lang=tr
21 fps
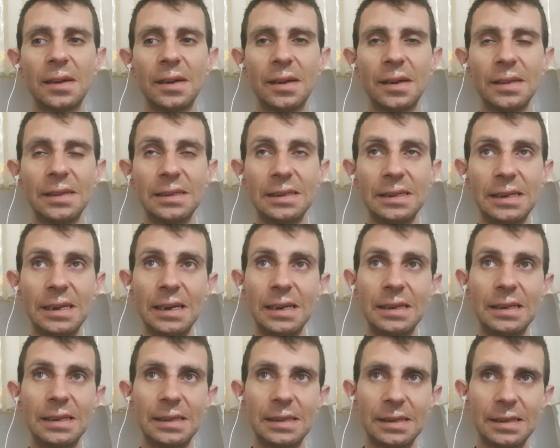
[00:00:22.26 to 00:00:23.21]
Hani
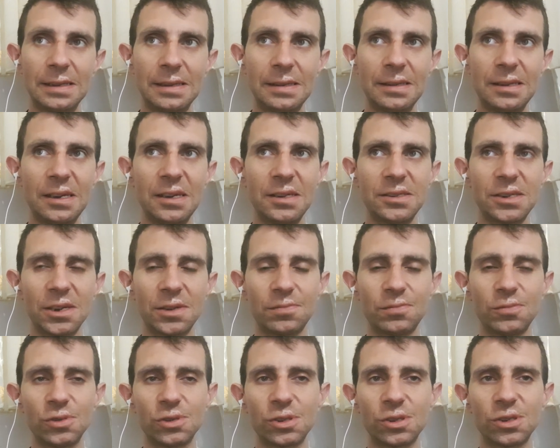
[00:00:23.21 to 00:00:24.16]
niye niye
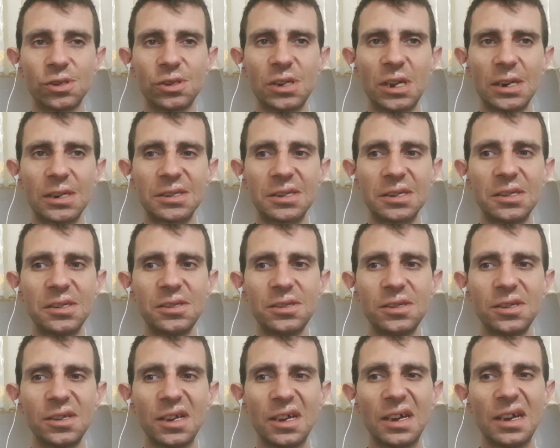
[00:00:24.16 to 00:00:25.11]
çekmiyorsunuz
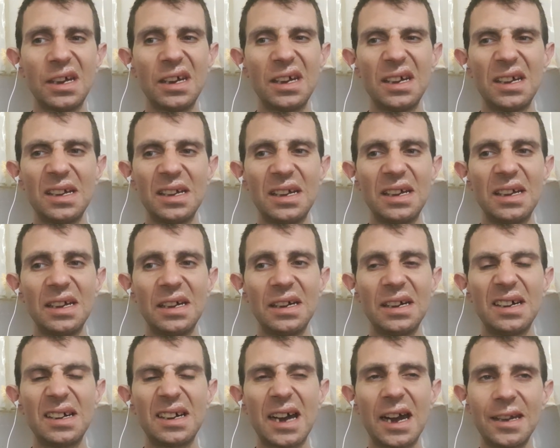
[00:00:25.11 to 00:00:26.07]
derseniz
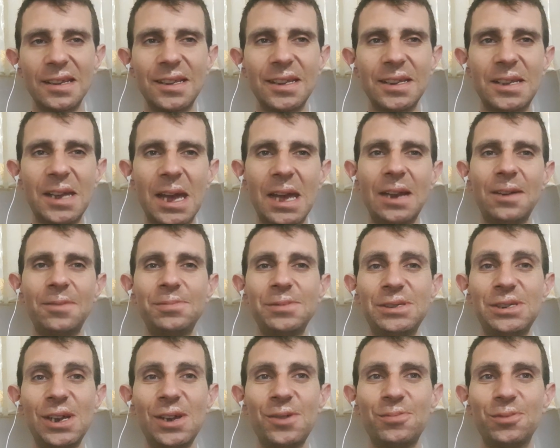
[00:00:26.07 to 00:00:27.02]
kayda değer bir
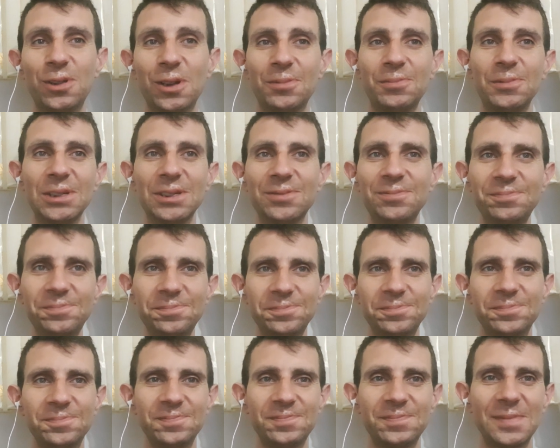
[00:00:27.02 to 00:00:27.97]
şey bulamadım.
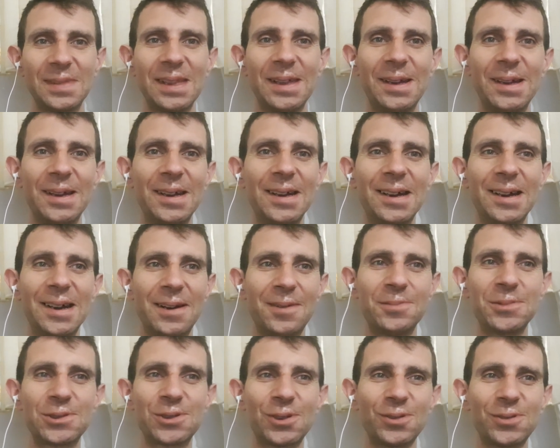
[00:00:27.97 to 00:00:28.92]

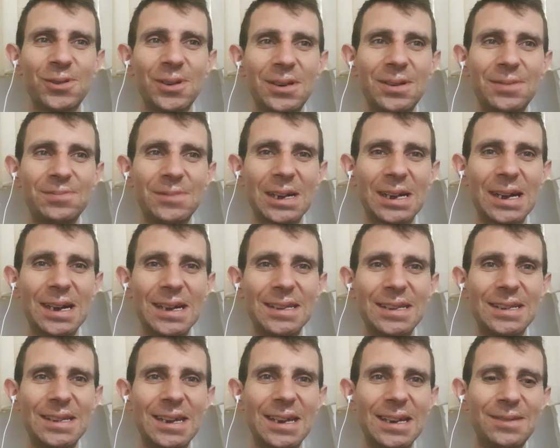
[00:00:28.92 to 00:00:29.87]
Ama son dönemde
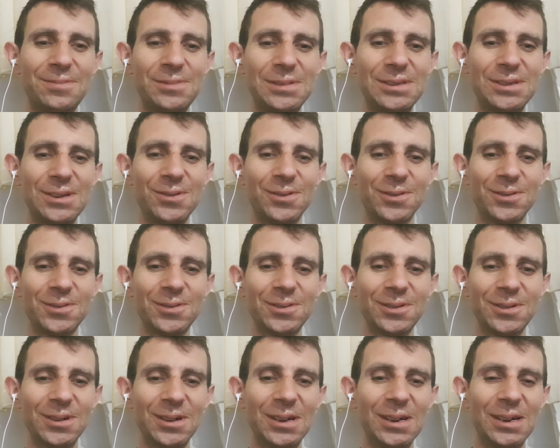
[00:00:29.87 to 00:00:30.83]
kayda değer bir şey oldu.
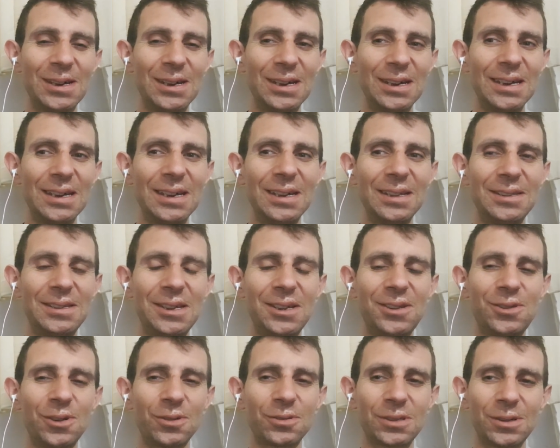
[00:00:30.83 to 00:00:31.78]

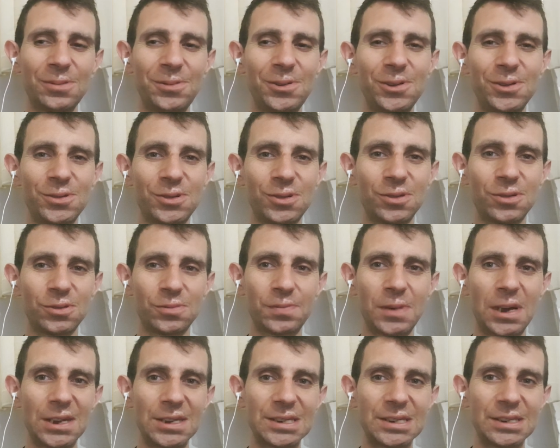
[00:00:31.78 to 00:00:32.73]
TikTok'ta biliyorsunuz
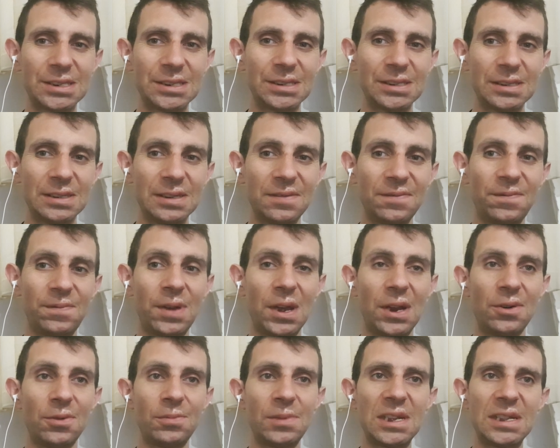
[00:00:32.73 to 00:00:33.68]
bazı
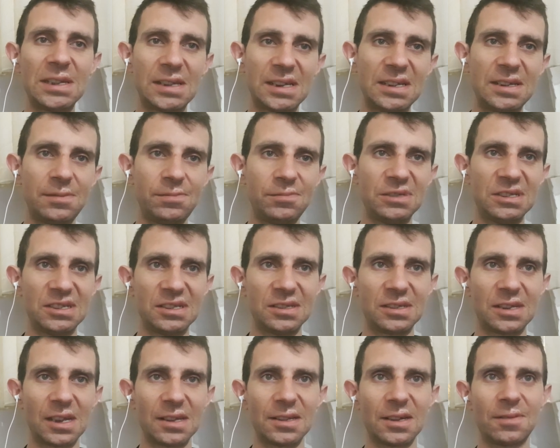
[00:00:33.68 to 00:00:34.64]
fenomen dediğimiz
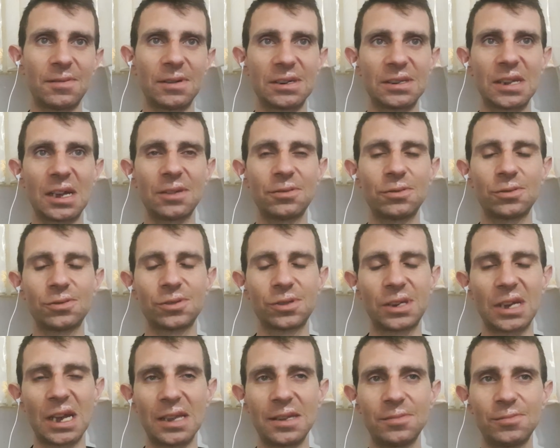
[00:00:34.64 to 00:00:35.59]
insanlar var. Daha doğrusu
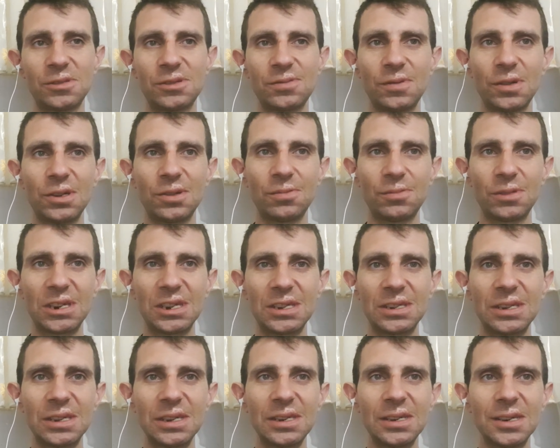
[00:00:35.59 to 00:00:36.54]
kendimiz fenomen
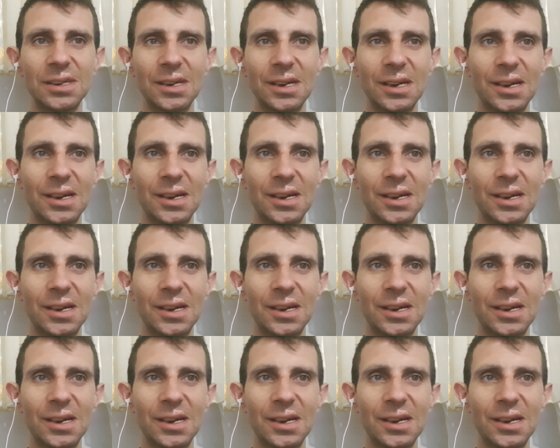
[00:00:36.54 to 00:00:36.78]
ettik